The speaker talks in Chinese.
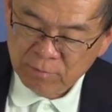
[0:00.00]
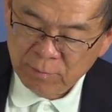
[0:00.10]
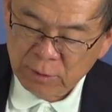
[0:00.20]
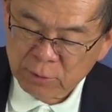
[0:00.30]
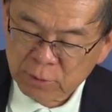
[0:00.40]

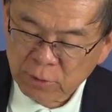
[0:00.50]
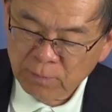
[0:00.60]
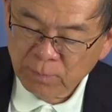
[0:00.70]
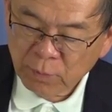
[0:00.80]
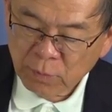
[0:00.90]
譬如
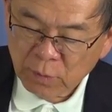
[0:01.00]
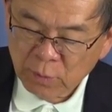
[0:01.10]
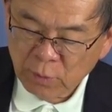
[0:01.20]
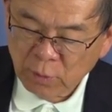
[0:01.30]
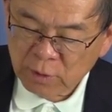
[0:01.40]
说，
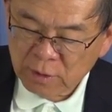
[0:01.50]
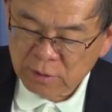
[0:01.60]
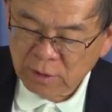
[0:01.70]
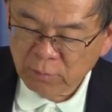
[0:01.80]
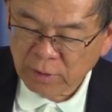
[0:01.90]
有人
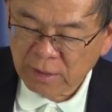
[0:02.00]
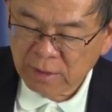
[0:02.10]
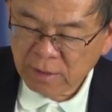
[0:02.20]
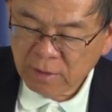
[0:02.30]
认为